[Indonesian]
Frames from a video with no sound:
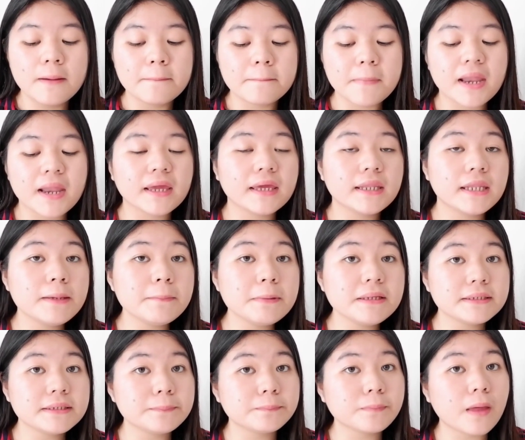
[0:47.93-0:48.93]
Merek ini
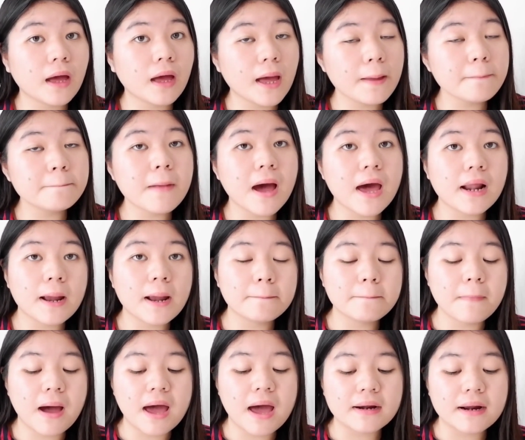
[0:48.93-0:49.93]
menciptakan
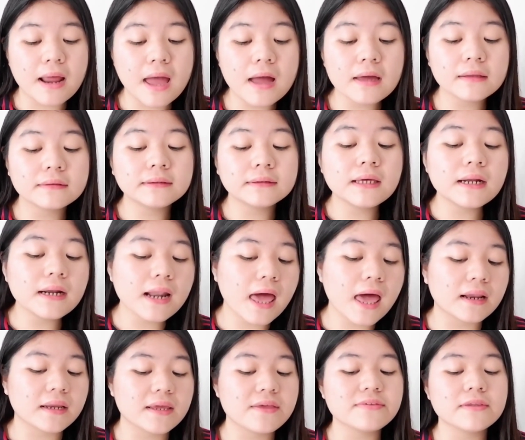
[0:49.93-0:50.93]
barang-barang
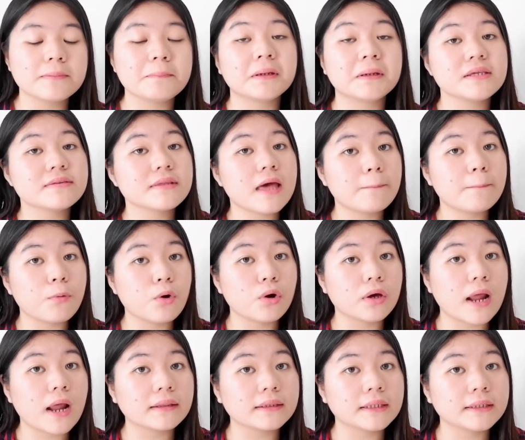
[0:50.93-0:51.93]
terlaris seperti sampo
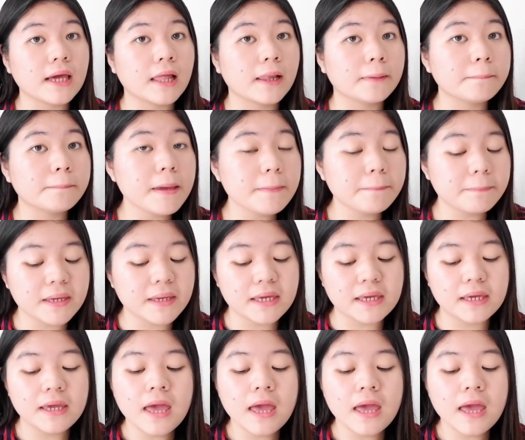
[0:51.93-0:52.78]
keratin LPP